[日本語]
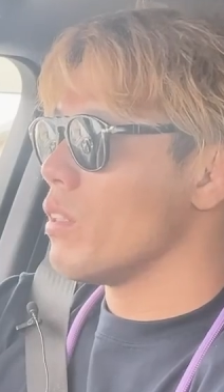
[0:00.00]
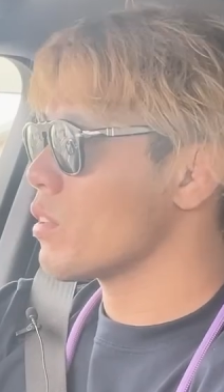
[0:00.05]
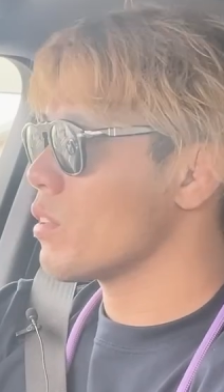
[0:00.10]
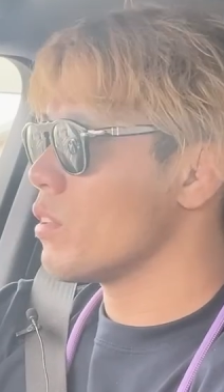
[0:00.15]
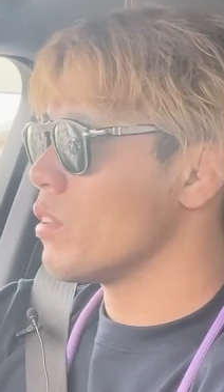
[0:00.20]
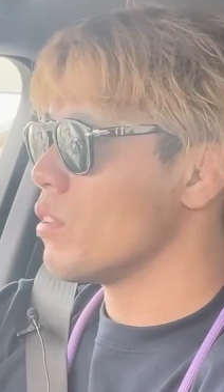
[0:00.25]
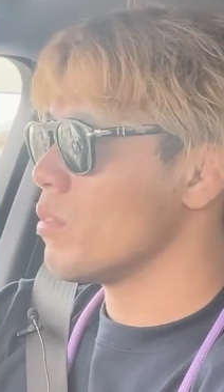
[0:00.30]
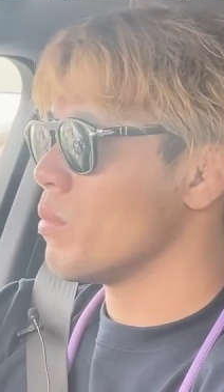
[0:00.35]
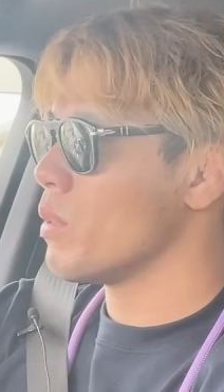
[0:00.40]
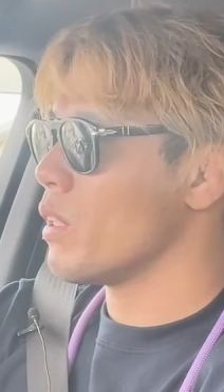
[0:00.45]

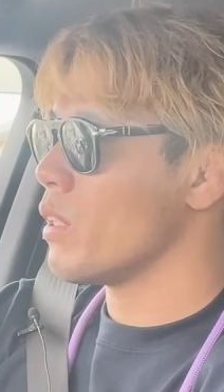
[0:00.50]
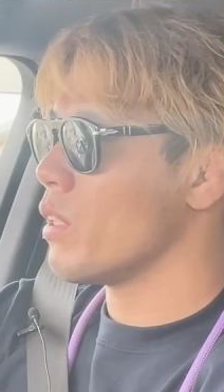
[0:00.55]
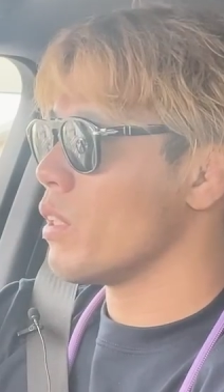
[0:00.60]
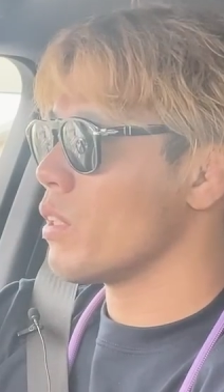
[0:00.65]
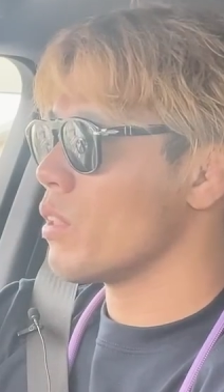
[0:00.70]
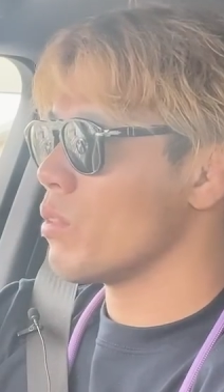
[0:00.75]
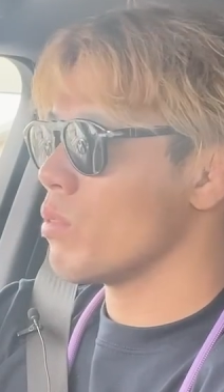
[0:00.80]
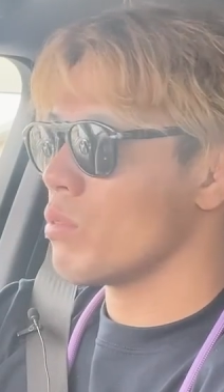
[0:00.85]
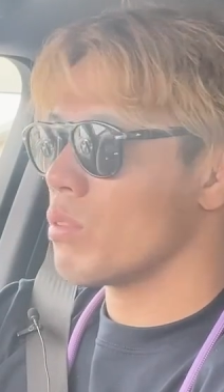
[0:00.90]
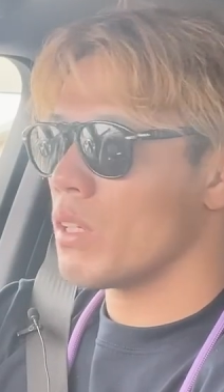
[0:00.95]
車
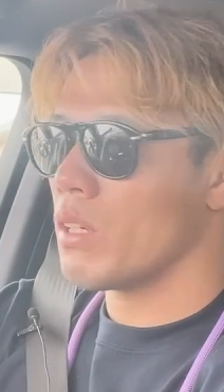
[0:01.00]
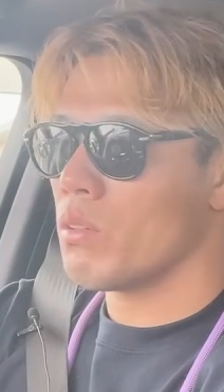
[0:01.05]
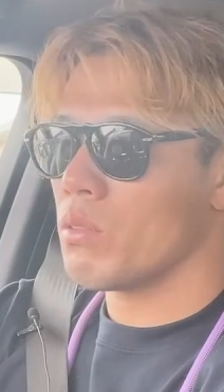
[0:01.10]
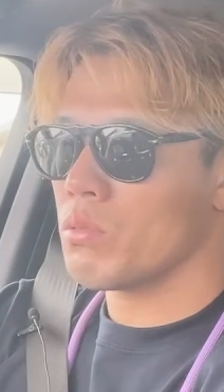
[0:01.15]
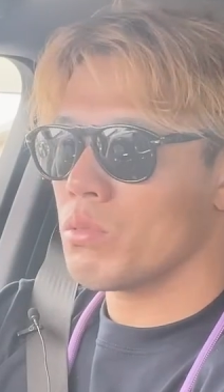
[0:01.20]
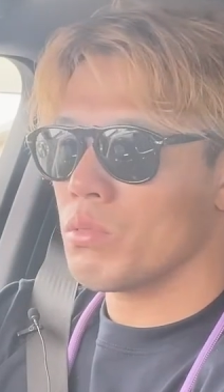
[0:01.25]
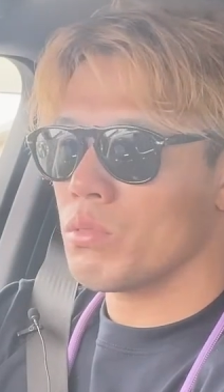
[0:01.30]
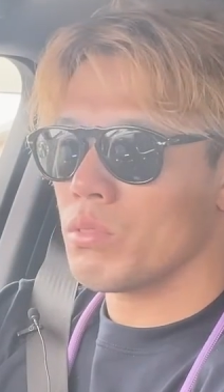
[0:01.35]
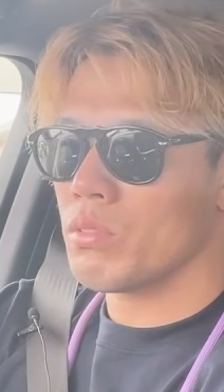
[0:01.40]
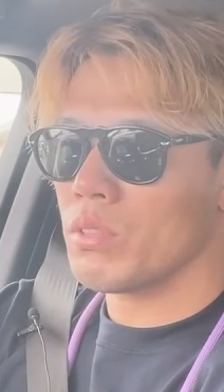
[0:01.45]
移動がほ
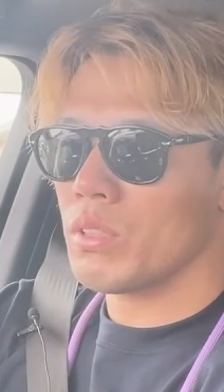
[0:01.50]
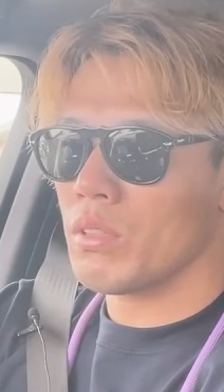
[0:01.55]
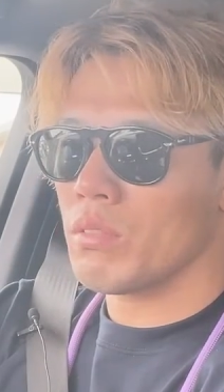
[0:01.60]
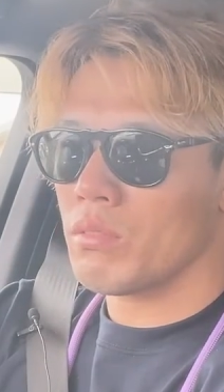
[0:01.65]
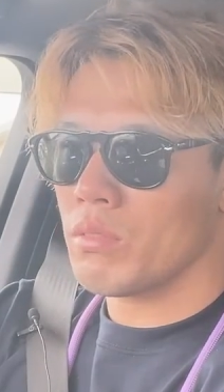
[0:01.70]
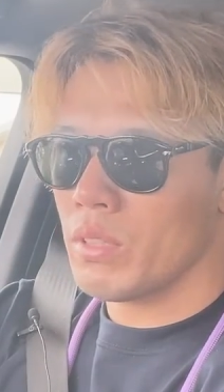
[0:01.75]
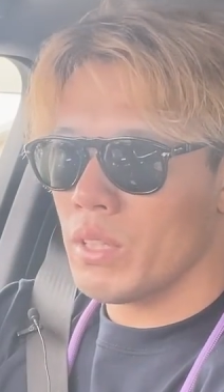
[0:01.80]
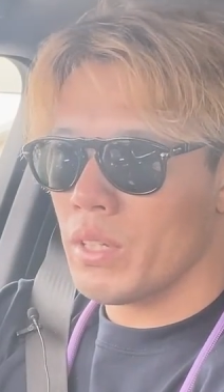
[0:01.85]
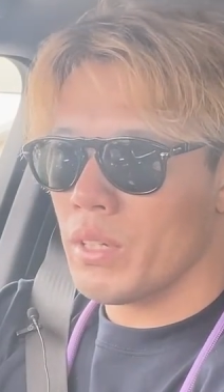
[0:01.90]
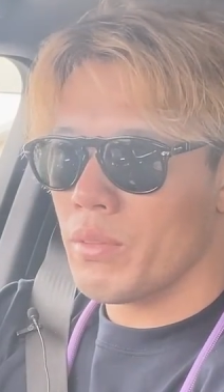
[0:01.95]
とんどなの
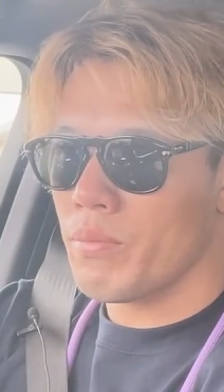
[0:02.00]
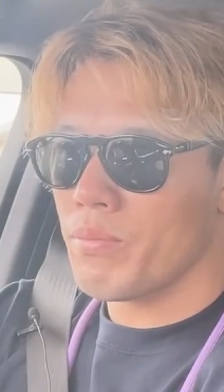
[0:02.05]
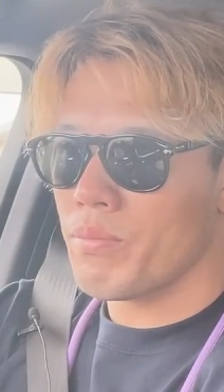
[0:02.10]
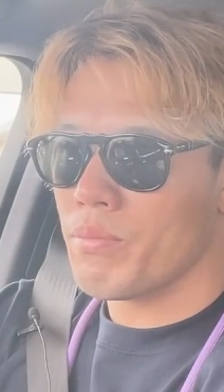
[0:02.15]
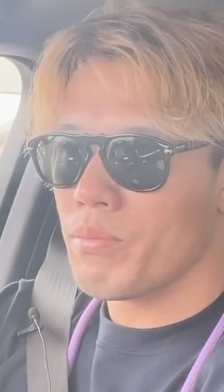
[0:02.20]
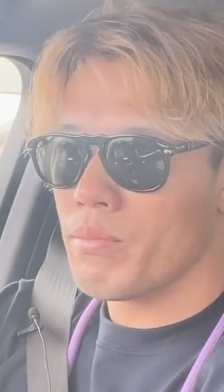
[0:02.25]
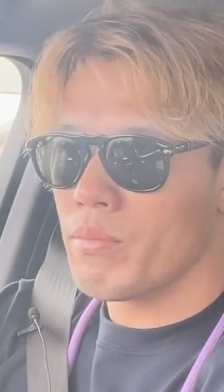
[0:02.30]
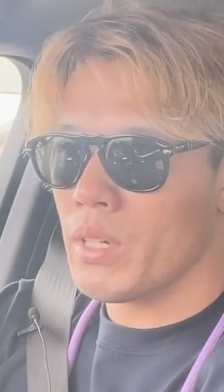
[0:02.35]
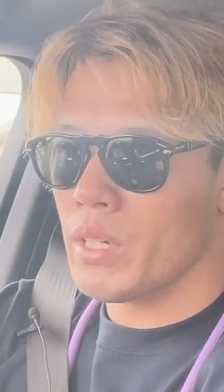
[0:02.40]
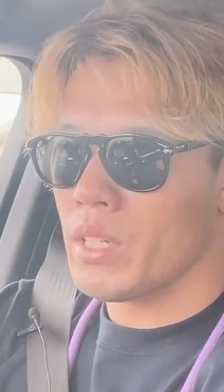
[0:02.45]
で、
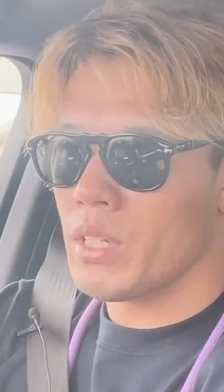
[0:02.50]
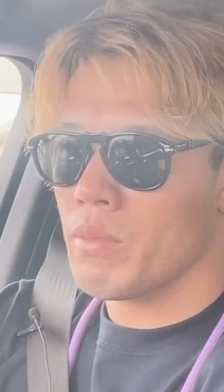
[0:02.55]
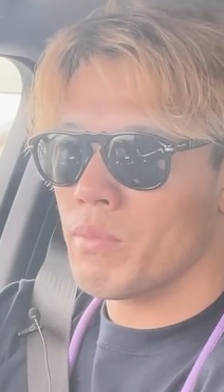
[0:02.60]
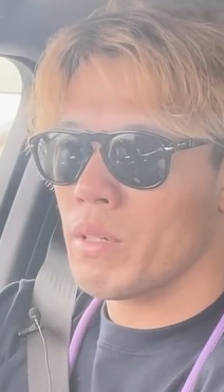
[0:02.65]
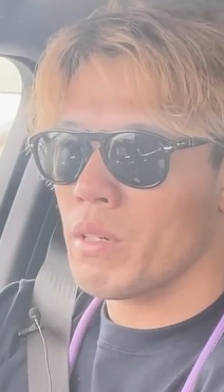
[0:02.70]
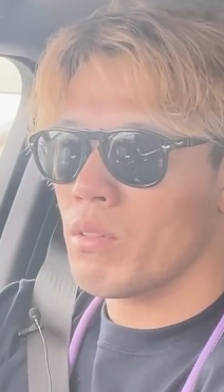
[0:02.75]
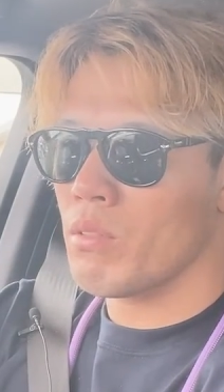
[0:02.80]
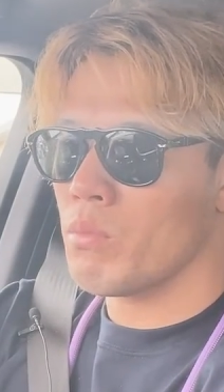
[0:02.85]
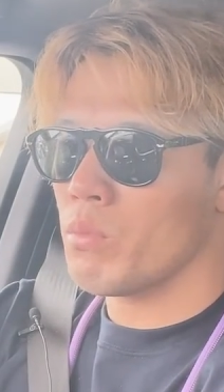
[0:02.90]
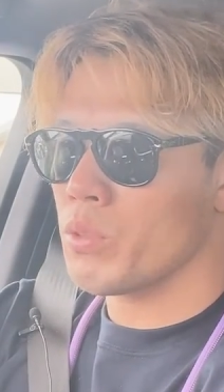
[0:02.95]
まあ、
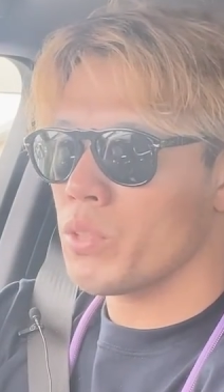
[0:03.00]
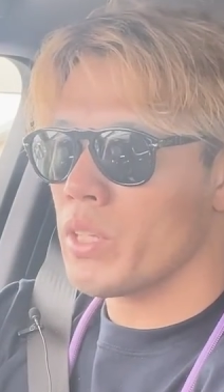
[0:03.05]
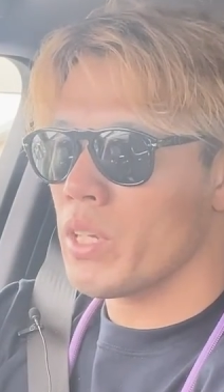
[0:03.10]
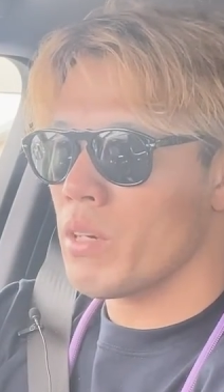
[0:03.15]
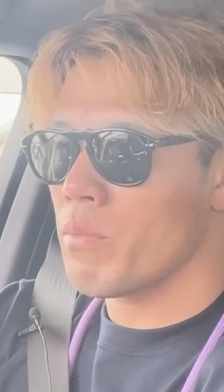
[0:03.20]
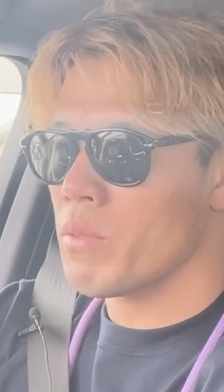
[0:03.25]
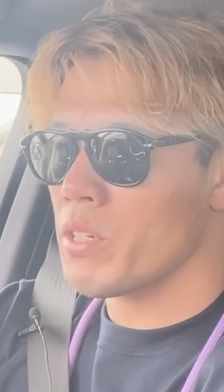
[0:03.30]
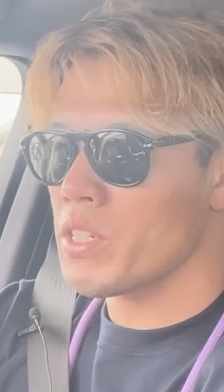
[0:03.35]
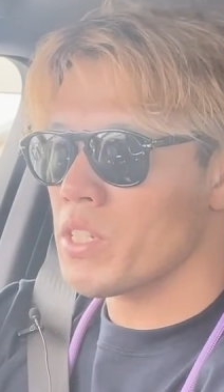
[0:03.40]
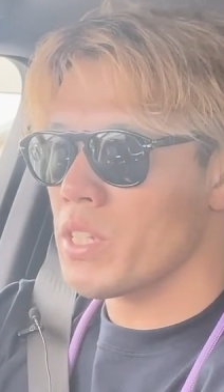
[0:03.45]
暇を持て
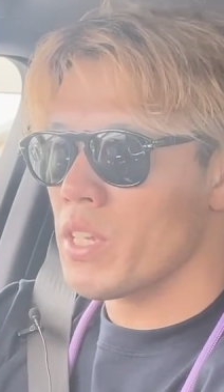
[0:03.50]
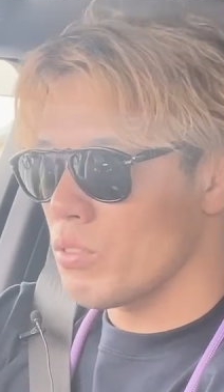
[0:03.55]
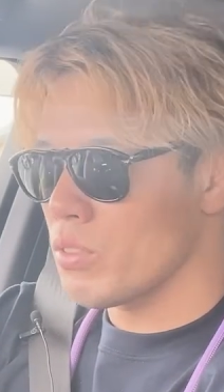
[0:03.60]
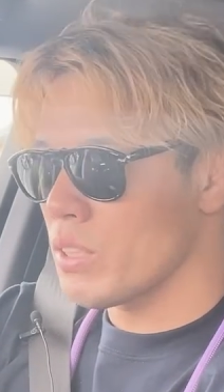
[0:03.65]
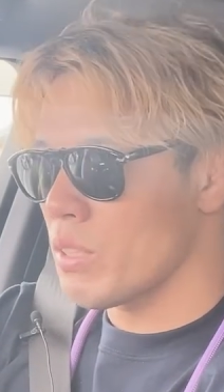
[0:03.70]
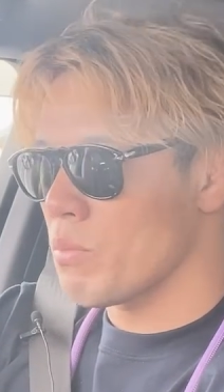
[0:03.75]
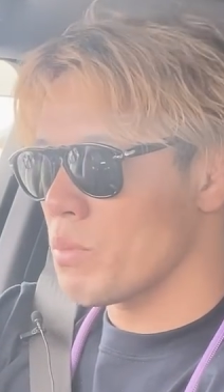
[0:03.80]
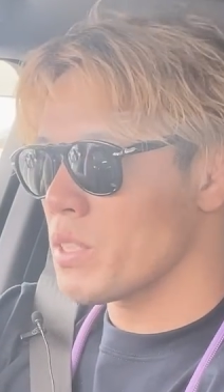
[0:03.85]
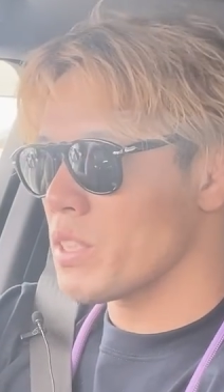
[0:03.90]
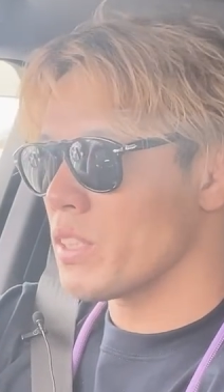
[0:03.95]
余して
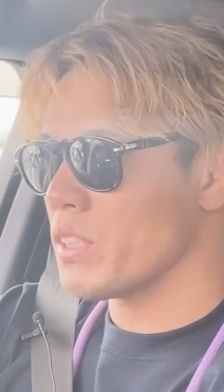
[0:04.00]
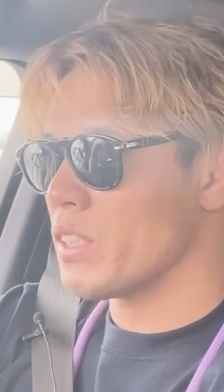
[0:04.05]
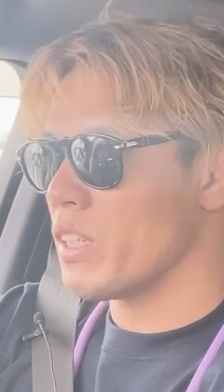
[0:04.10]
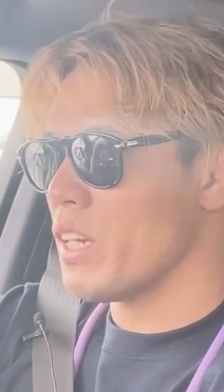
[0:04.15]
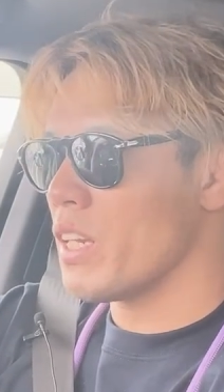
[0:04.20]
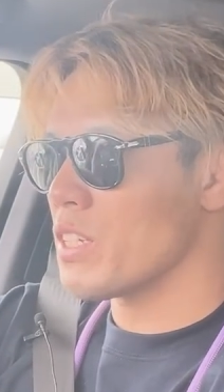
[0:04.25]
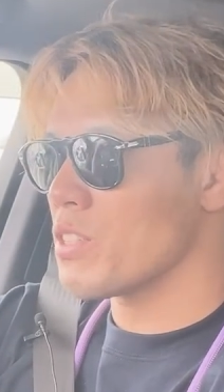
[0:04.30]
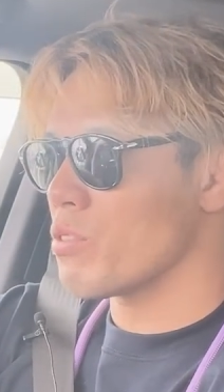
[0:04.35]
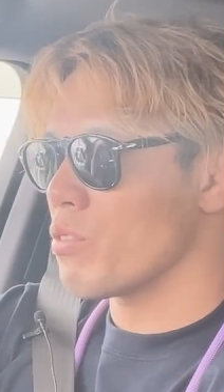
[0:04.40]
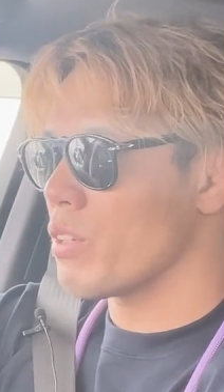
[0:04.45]
サブチャンで
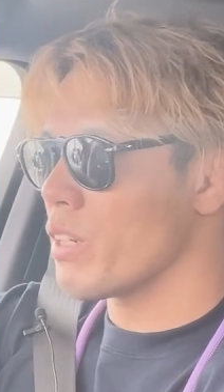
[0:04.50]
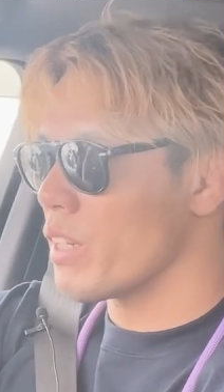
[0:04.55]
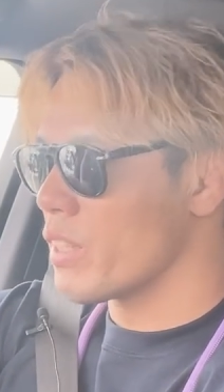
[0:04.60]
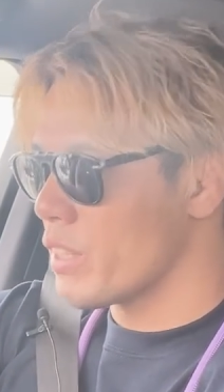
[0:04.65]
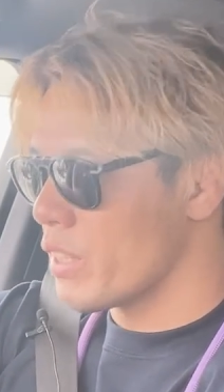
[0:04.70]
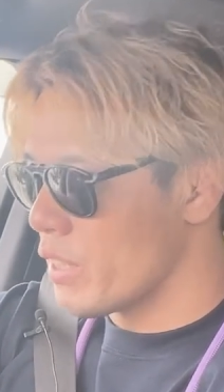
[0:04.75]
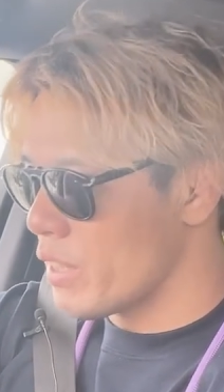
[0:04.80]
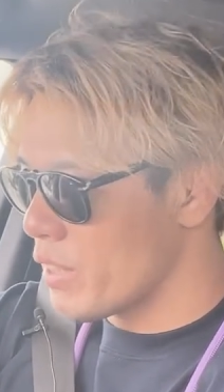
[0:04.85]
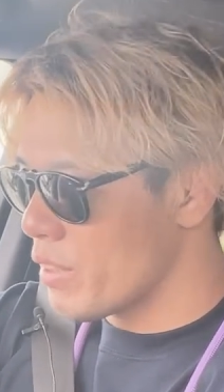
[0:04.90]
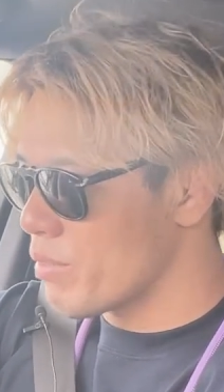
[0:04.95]
ラジオやっ
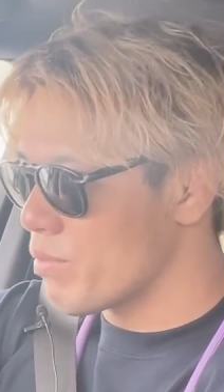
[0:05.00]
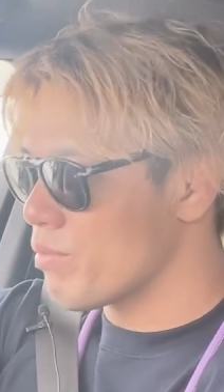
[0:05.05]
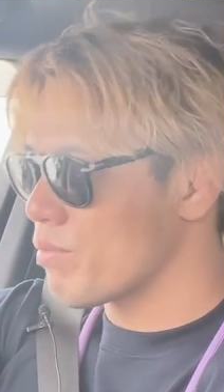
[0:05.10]
たり、